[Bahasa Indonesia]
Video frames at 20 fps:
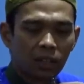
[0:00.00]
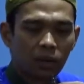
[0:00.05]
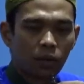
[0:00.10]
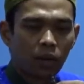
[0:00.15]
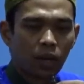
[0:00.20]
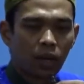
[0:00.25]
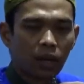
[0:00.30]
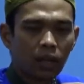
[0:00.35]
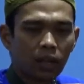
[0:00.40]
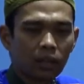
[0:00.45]

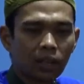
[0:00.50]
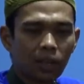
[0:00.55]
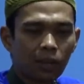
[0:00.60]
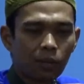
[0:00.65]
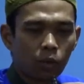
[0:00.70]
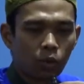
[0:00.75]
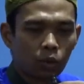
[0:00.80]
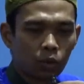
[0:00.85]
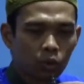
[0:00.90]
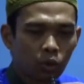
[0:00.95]
wa la
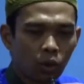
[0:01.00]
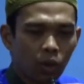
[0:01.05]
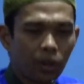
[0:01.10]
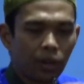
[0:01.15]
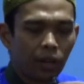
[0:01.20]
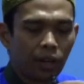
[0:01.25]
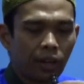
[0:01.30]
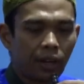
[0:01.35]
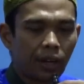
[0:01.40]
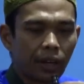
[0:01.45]

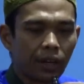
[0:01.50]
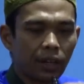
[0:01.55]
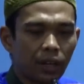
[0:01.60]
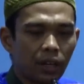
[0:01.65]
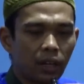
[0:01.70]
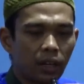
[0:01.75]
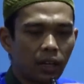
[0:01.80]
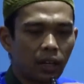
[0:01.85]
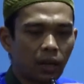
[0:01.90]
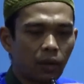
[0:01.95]
tamutunna
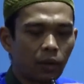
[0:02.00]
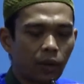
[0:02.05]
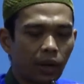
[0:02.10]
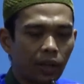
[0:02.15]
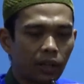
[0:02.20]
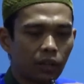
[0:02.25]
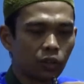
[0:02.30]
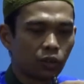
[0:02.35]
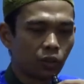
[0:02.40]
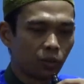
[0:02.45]
illa wa
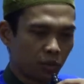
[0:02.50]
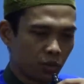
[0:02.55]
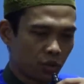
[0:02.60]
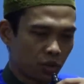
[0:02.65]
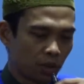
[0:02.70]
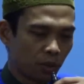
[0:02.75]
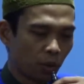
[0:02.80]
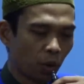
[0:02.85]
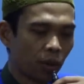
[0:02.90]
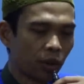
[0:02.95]
antum
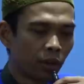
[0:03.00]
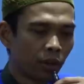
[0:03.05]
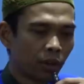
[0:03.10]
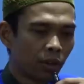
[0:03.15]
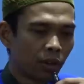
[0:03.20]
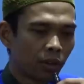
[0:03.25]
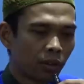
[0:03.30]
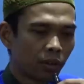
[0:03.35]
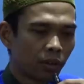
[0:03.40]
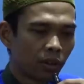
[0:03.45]
muslimun.
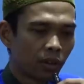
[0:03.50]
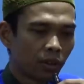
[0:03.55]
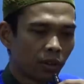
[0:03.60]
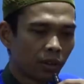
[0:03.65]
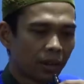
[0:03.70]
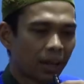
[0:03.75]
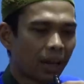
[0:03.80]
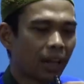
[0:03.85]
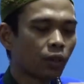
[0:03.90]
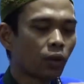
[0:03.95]

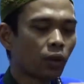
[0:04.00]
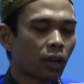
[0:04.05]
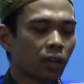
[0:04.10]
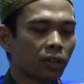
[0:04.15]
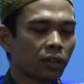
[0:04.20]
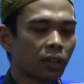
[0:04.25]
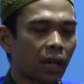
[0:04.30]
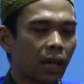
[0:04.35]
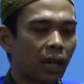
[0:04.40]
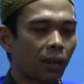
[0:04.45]
Ya
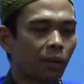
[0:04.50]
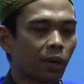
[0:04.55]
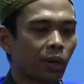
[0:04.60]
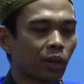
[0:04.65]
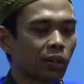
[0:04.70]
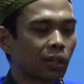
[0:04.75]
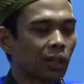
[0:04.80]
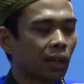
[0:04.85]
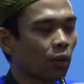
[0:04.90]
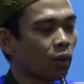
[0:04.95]
ayyuhalladzina
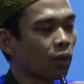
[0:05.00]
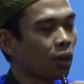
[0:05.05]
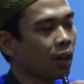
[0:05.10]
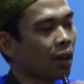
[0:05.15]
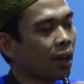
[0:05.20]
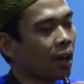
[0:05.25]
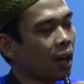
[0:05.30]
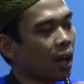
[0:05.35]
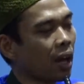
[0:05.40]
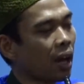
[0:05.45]
amanu
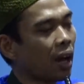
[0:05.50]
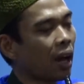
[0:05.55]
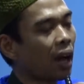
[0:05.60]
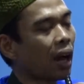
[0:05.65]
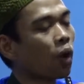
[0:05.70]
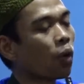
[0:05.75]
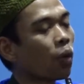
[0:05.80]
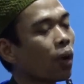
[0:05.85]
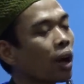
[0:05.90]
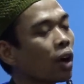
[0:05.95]

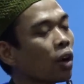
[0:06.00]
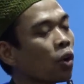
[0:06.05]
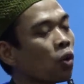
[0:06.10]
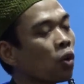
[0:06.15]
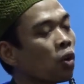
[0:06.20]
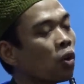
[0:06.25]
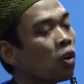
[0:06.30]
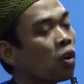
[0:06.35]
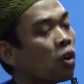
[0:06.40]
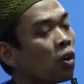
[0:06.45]
taqullaha wa
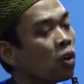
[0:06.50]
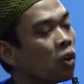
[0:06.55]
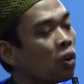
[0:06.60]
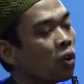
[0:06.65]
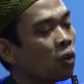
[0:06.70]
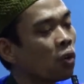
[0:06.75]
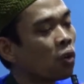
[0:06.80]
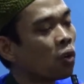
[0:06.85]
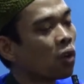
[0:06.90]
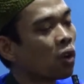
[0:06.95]

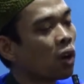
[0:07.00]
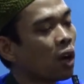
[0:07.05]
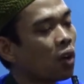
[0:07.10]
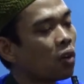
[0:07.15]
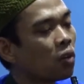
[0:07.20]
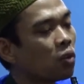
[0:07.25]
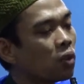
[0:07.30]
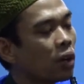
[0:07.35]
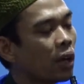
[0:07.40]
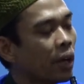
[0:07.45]
qulu
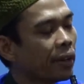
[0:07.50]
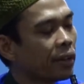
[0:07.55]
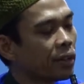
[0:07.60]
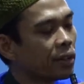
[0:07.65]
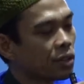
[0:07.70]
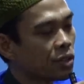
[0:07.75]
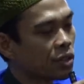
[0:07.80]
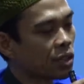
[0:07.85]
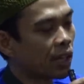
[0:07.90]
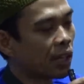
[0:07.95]

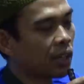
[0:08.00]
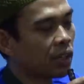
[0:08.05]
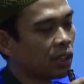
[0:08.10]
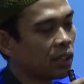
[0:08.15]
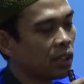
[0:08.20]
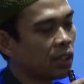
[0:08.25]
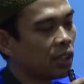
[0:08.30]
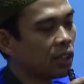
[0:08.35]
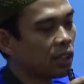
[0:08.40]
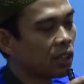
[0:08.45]
qawlan
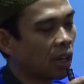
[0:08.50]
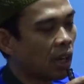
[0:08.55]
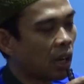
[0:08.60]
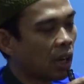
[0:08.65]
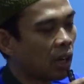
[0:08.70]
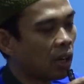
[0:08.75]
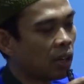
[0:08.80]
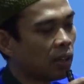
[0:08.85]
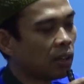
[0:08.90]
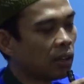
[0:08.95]

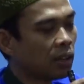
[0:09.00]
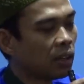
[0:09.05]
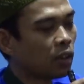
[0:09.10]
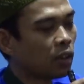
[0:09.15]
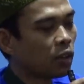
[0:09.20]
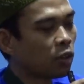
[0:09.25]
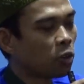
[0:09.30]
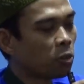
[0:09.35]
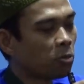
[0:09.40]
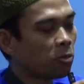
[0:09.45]
sadida.
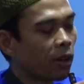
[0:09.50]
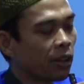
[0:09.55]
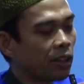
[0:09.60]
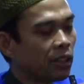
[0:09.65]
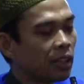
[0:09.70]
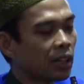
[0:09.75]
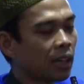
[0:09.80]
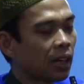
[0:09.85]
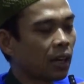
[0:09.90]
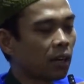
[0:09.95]
Khutbah
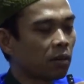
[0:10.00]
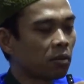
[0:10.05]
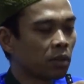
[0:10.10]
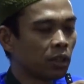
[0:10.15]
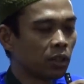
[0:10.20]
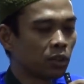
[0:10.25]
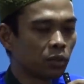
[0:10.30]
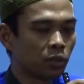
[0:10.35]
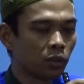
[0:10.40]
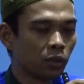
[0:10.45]
nikah
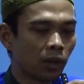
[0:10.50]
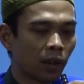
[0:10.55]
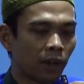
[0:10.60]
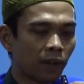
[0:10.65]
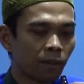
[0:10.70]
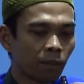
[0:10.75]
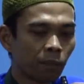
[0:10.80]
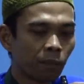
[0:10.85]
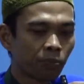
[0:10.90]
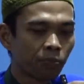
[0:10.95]
begitu juga.
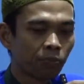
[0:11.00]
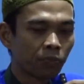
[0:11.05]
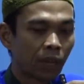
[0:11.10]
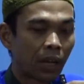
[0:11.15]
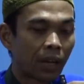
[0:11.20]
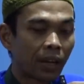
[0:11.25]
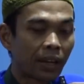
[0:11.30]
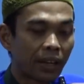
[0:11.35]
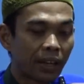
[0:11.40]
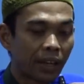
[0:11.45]

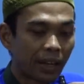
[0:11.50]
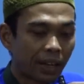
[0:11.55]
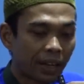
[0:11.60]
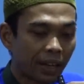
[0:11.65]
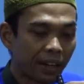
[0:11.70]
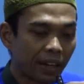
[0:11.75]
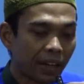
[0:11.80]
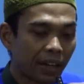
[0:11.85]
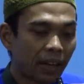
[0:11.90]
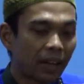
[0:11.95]
Andai
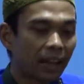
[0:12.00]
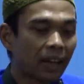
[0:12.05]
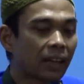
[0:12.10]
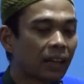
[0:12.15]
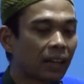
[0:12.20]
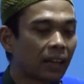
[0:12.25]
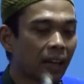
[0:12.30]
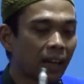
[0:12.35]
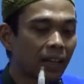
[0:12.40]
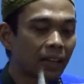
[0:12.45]
ada
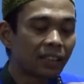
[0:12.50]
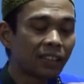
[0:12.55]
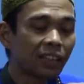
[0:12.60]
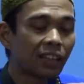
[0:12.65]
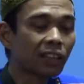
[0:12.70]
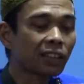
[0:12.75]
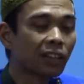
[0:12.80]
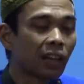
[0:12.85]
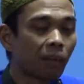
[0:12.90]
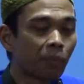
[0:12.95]
laki-laki
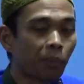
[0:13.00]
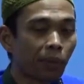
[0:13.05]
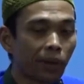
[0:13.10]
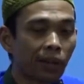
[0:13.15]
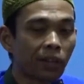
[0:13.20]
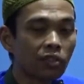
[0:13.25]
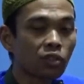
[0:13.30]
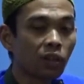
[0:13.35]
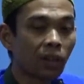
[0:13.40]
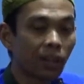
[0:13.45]
yang tak
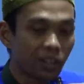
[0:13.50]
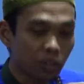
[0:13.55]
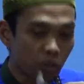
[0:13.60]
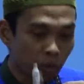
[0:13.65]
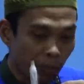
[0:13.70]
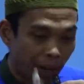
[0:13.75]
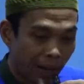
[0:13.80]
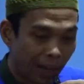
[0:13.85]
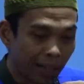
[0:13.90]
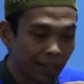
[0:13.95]
pernah sholat
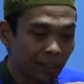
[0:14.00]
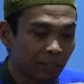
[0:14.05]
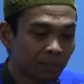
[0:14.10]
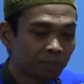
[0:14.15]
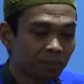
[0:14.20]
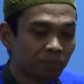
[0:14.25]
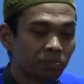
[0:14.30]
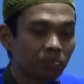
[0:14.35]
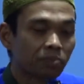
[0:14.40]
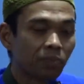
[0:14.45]
Jumat,
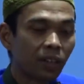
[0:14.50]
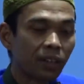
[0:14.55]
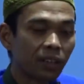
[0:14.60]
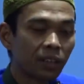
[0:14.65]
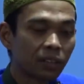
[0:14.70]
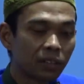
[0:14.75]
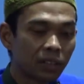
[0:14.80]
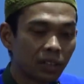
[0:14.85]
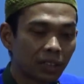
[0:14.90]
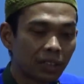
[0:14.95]

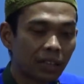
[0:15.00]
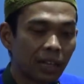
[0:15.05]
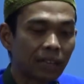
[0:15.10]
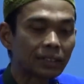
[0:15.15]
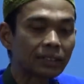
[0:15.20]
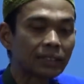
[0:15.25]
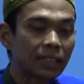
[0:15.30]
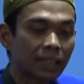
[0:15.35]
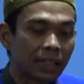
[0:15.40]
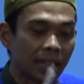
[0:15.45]
paling
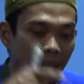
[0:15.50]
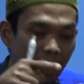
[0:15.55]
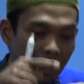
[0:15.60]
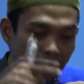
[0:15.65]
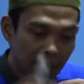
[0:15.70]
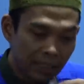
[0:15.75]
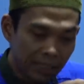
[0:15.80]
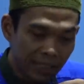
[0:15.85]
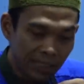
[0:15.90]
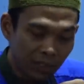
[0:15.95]
tidak
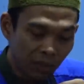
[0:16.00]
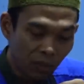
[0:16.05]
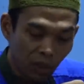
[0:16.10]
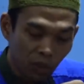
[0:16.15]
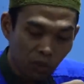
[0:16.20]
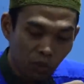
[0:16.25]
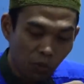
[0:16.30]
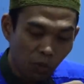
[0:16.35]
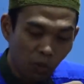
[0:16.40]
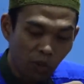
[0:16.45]
sekali
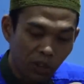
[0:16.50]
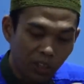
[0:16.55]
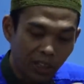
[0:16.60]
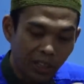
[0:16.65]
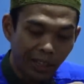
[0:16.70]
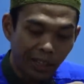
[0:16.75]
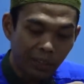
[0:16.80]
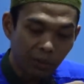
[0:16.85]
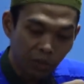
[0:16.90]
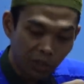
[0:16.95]
waktu mau
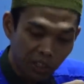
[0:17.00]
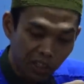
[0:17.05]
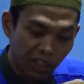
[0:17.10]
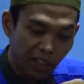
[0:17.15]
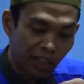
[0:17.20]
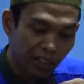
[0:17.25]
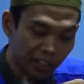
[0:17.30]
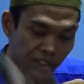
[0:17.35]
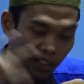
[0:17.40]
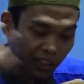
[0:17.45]
nikah itu
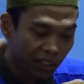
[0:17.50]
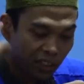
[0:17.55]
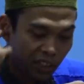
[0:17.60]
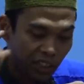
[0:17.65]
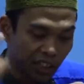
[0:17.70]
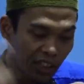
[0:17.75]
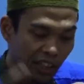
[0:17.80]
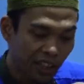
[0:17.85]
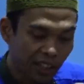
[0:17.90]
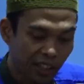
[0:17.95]
didengarnya ke
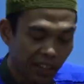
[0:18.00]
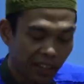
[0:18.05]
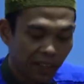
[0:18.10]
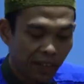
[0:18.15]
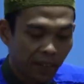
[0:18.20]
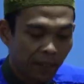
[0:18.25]
telinganya